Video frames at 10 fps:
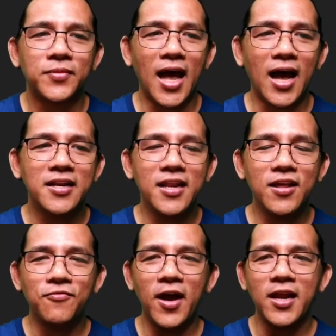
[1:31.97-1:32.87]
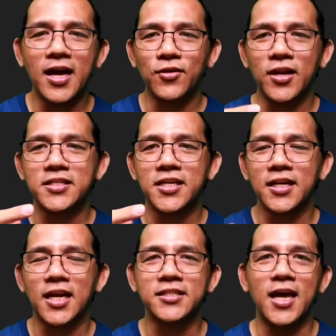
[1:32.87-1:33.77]
ang define actually dyan
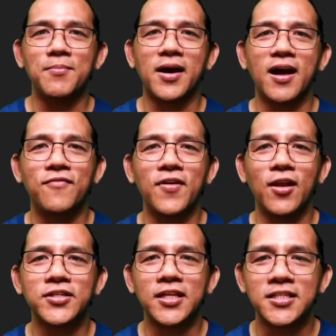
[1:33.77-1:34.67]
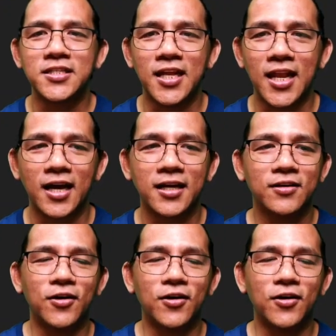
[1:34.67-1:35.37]
class ay mga velocities nila